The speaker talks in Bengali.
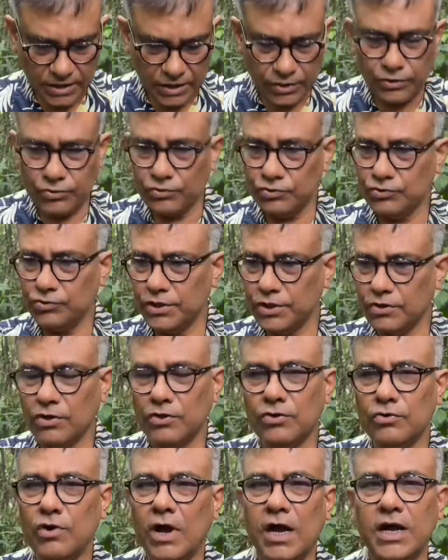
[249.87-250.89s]
কিন্তু যদি
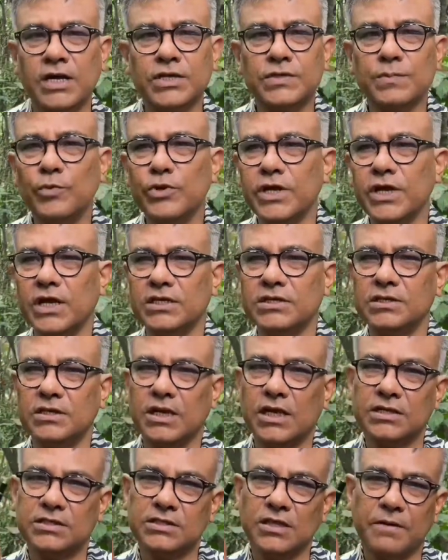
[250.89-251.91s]
কখনো আকাশমণি গাছ
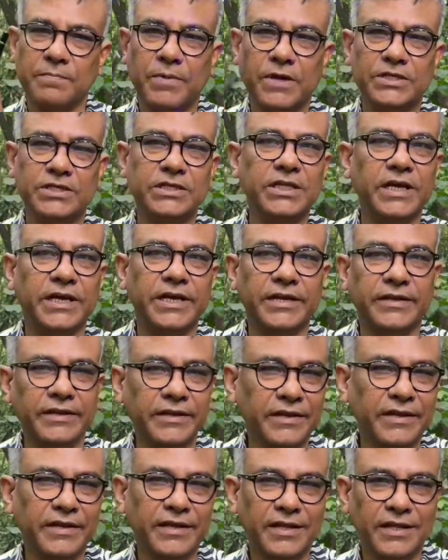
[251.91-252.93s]
রাস্তার পাশে দেখেন
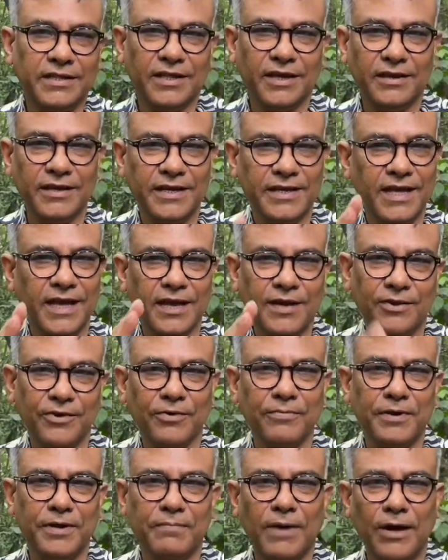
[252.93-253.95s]
তাহলে খেয়াল
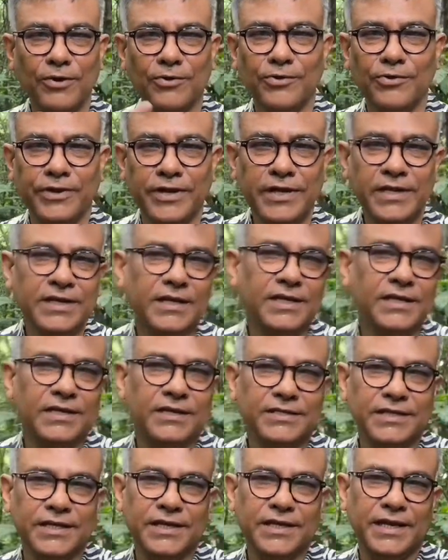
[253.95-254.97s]
করবেন ভালো করে
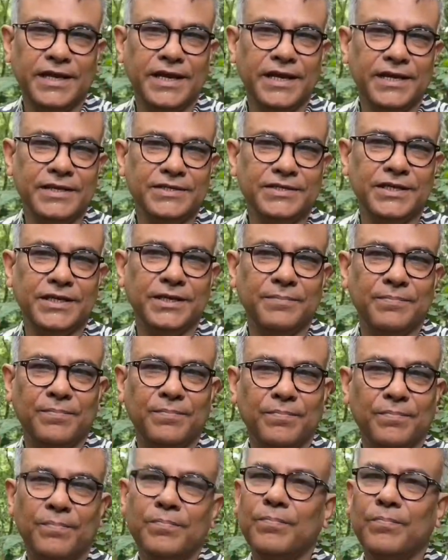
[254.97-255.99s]
যে এর যে
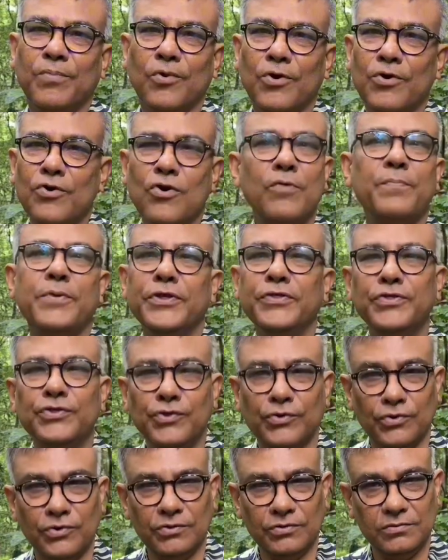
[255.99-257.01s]

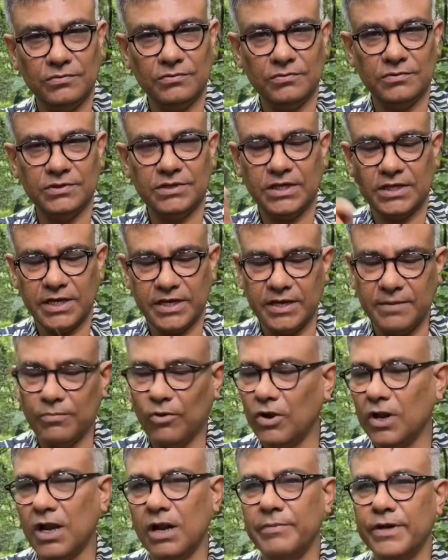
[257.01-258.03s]
পর্ণবৃন্ত যেটাকে
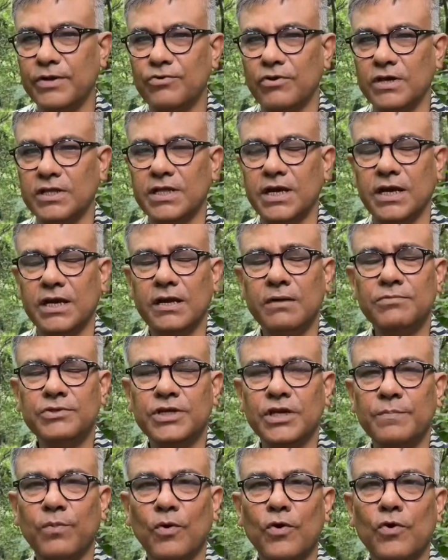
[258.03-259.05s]
বললাম একটু আগে দেখাইলাম
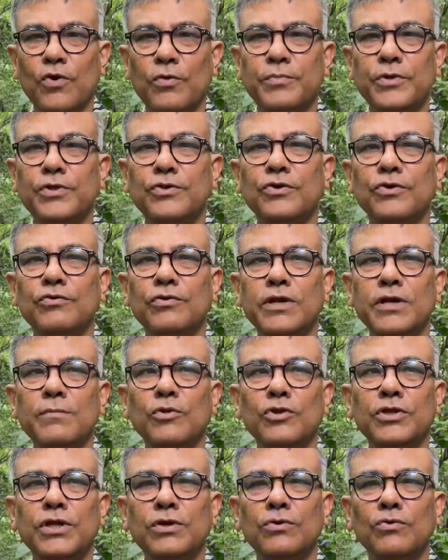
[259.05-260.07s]
সেই পর্ণবৃন্তগুলির
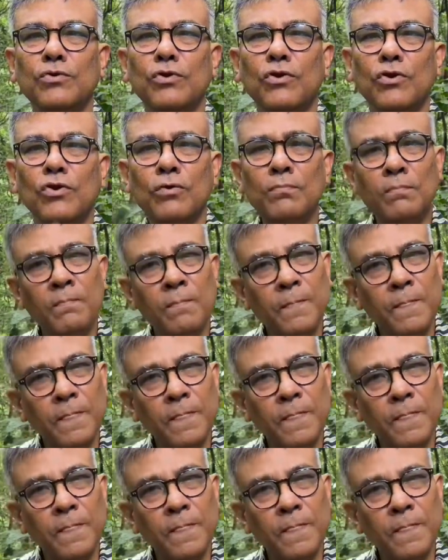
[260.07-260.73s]
মধ্যে কোনো রকম